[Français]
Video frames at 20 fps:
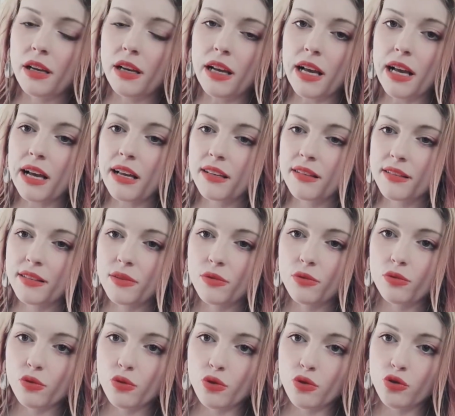Là, c'est
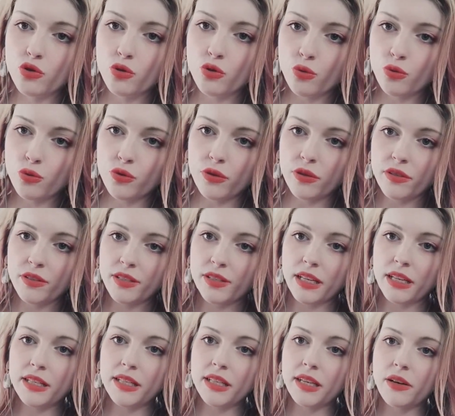autre chose.
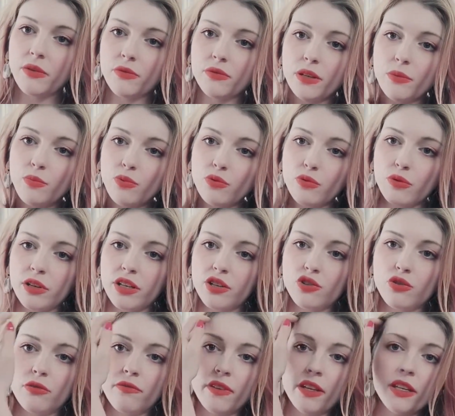C'est-à-dire, on n'est plus dans
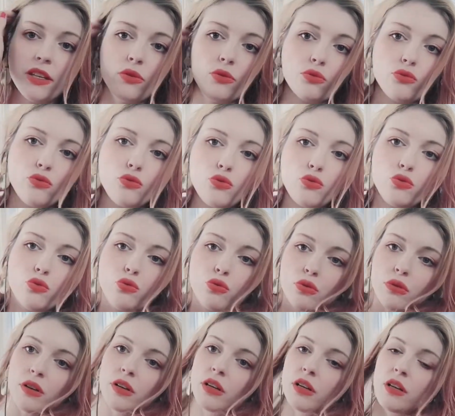les jeux vidéo du
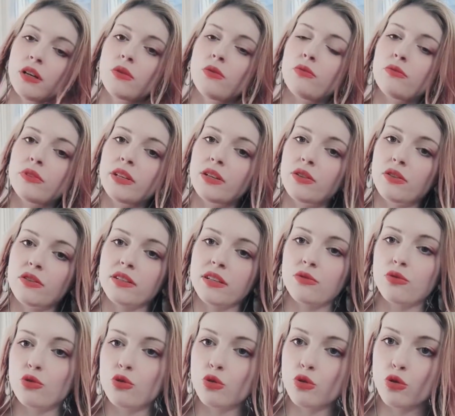tout. On est
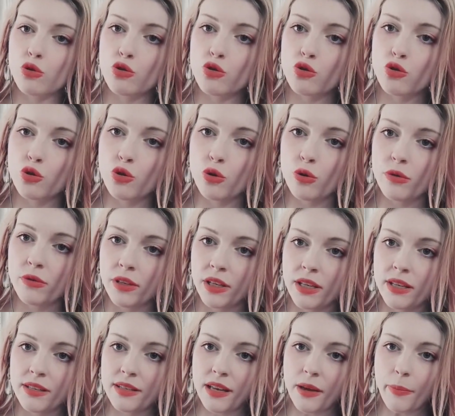dans un autre jeu
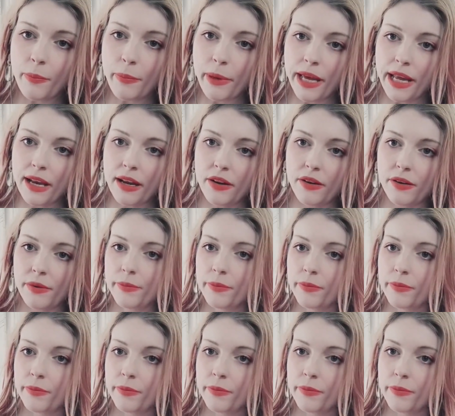qui s'appelle.